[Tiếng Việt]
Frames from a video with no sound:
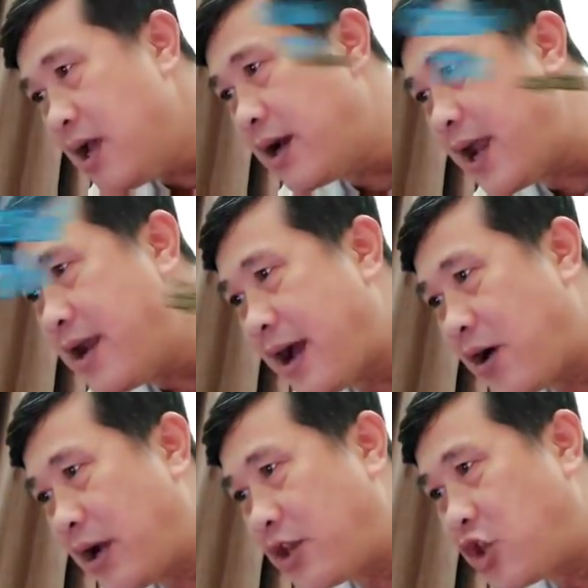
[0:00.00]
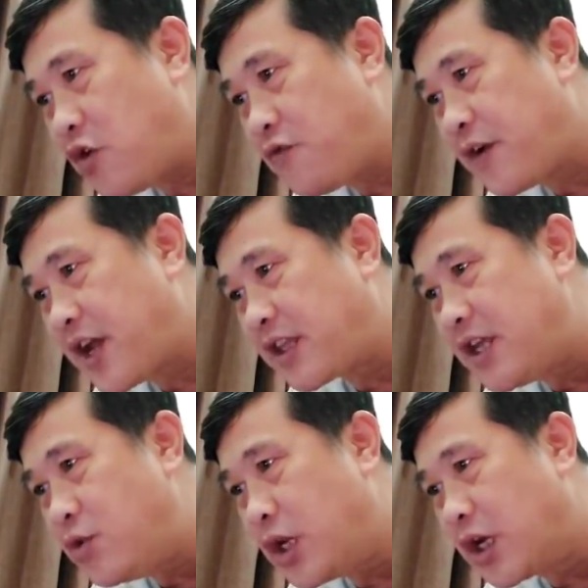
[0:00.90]
Lẽ nào là do phệ
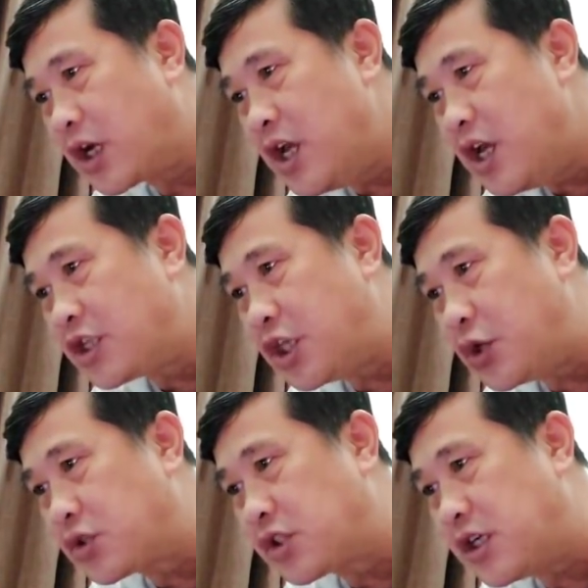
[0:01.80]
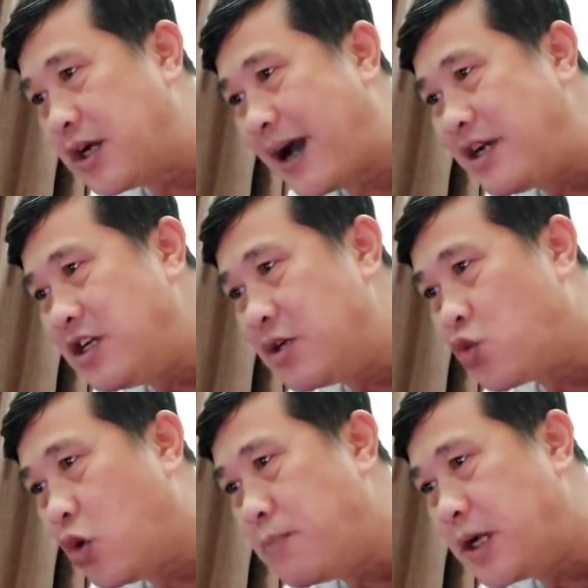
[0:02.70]
thiên huyền lực chịu sự ảnh hưởng
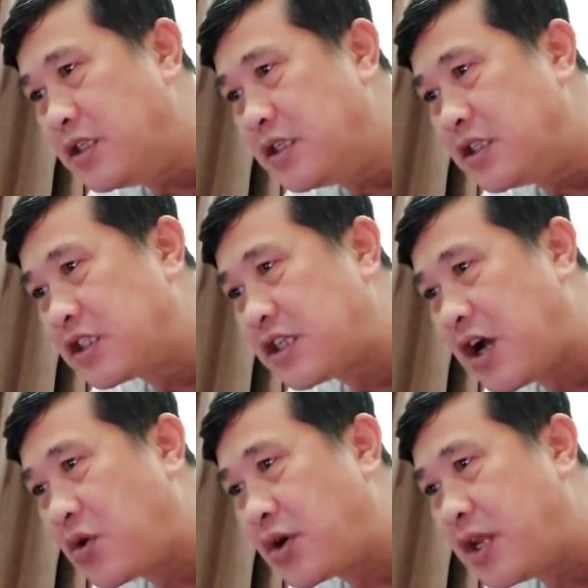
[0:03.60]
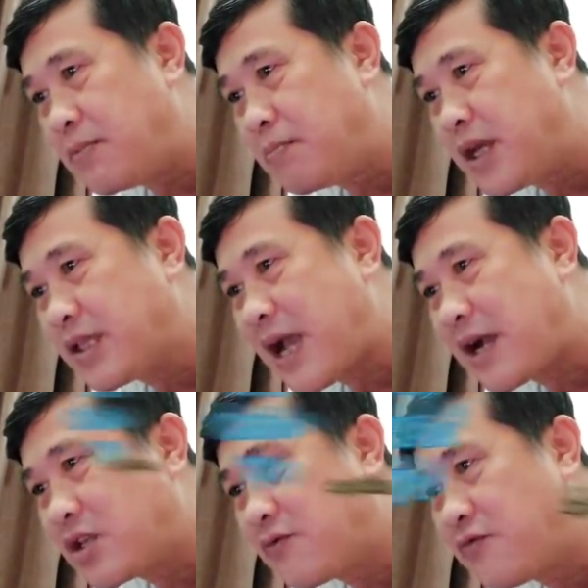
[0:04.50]
của mình sao nên mới tác
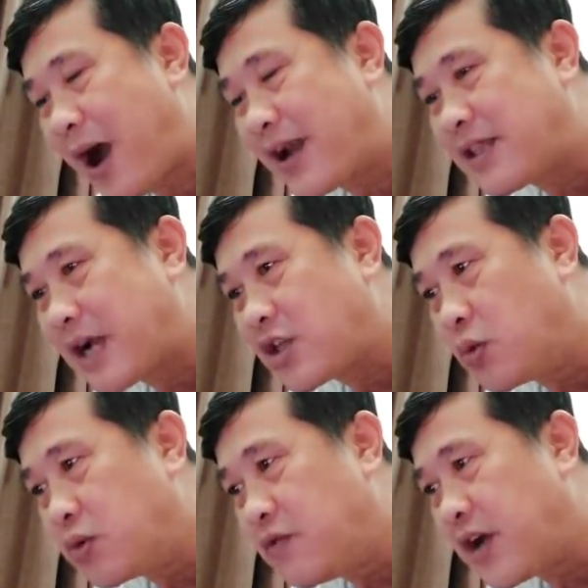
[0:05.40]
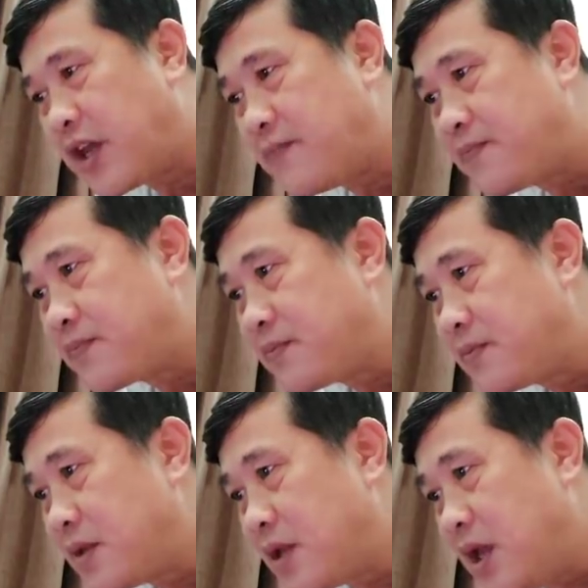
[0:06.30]
phản tác dụng như vậy.
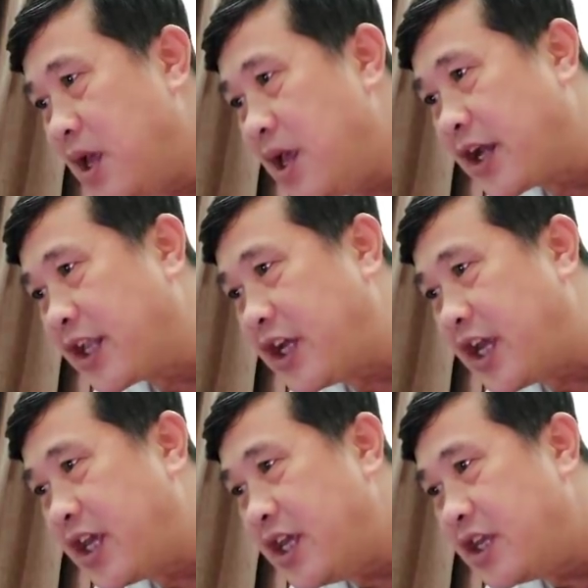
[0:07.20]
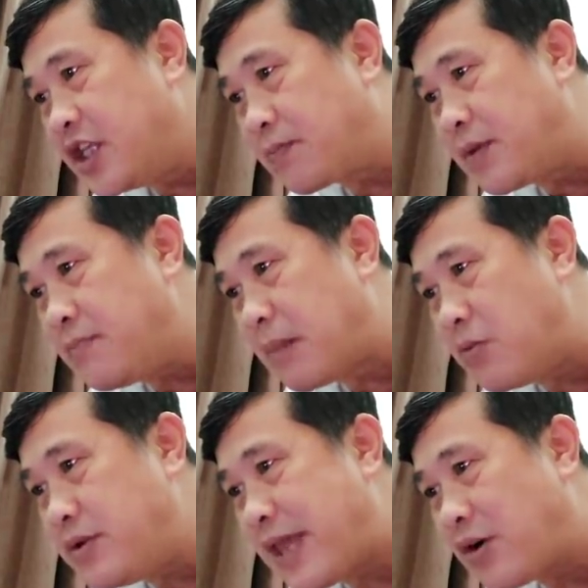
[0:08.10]
Vì tới đây, Diệp Thiên
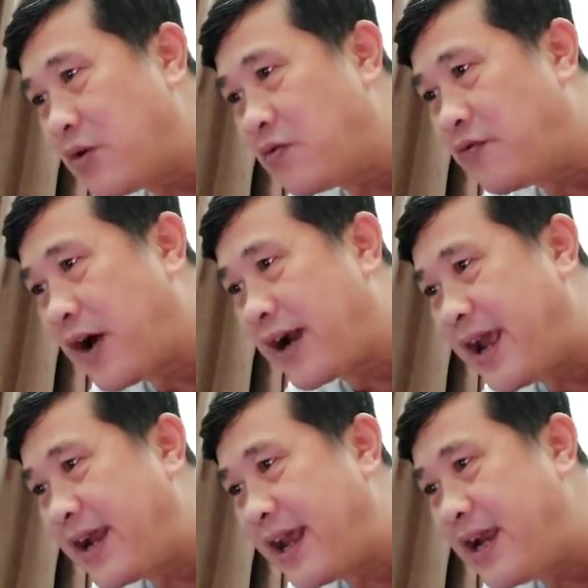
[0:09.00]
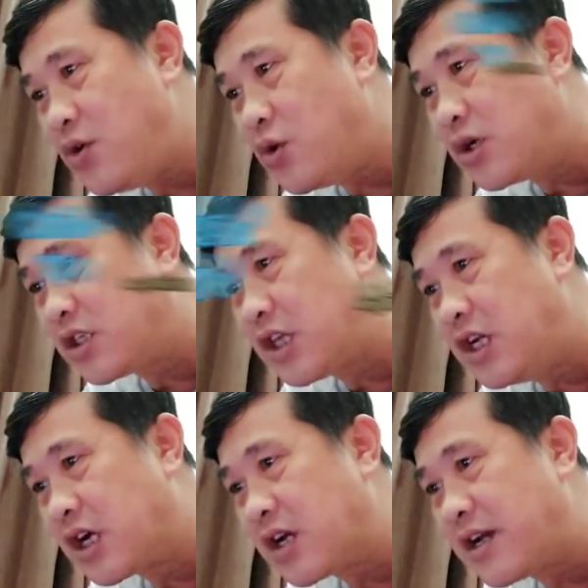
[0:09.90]
bỗng dao động và đè nén luồng chân
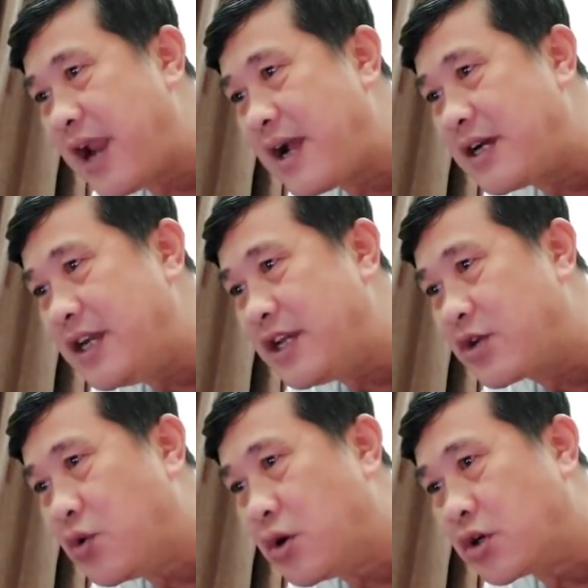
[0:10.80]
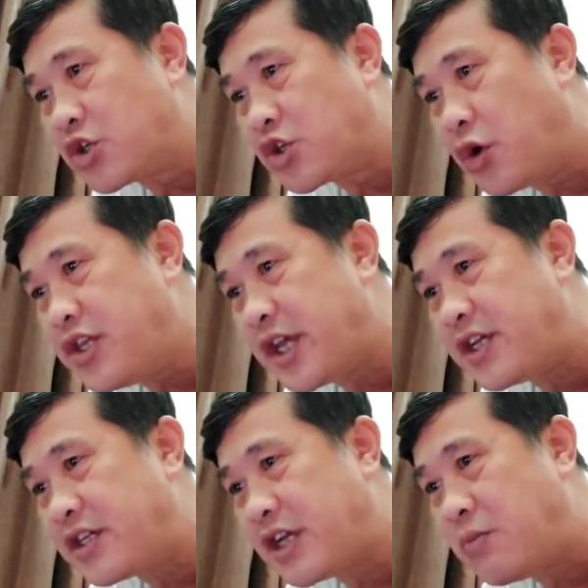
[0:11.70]
lực đang điên cuồng trỗi dậy
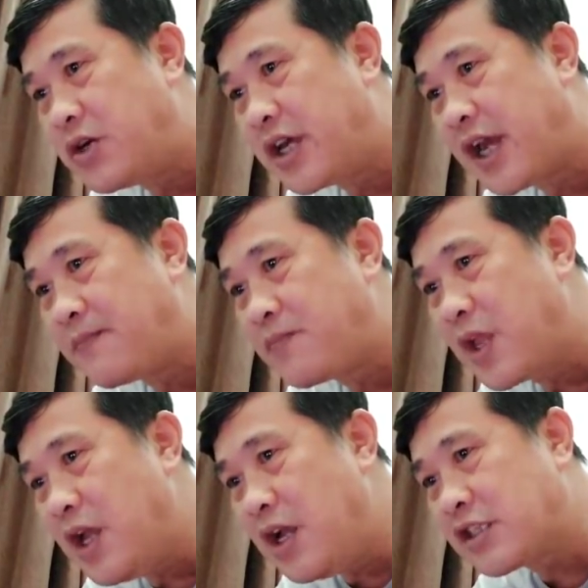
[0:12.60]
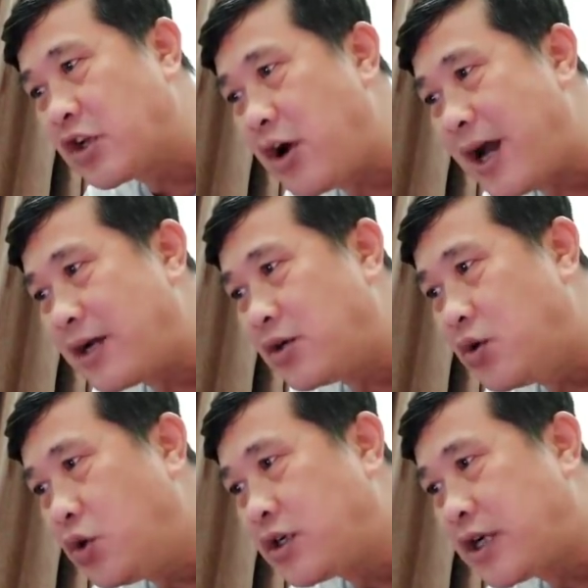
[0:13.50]
trong người anh. Sau đó anh
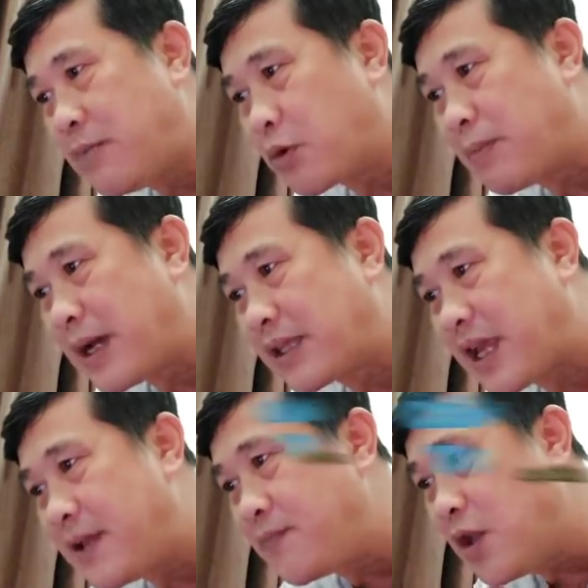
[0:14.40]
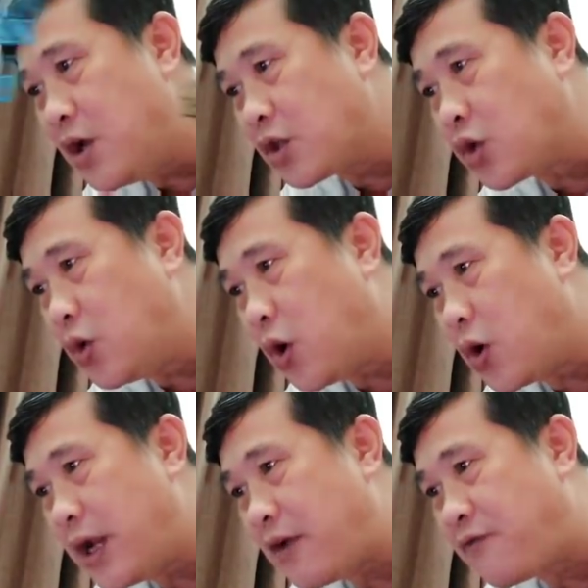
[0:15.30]
hút ra một bàn tay, thu
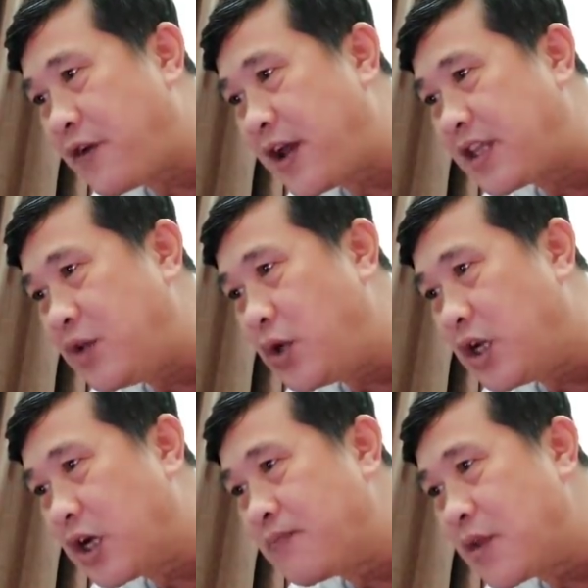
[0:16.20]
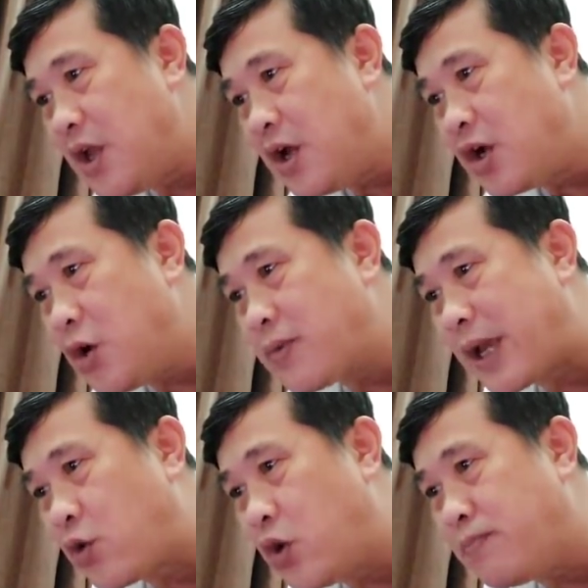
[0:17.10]
hồi lại phệ thiên huyền lực. Lúc
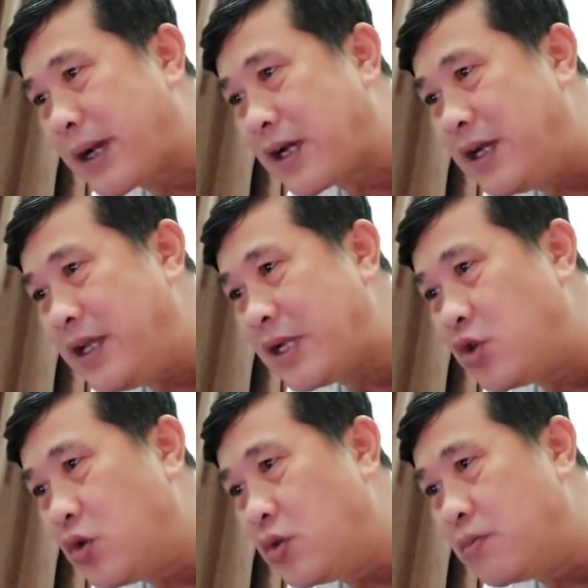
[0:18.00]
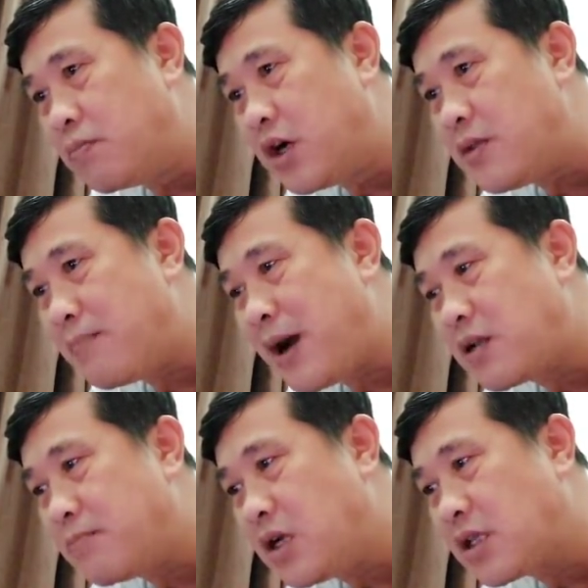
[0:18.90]
này khuôn mặt Lý Thanh Du mới
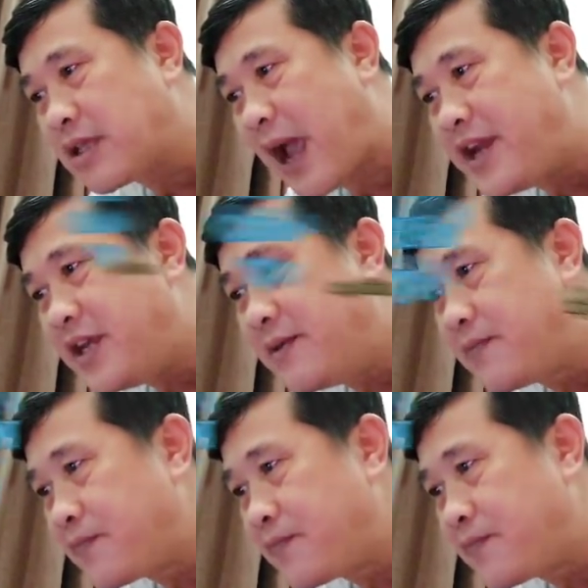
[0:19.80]
bớt bớt tái đi.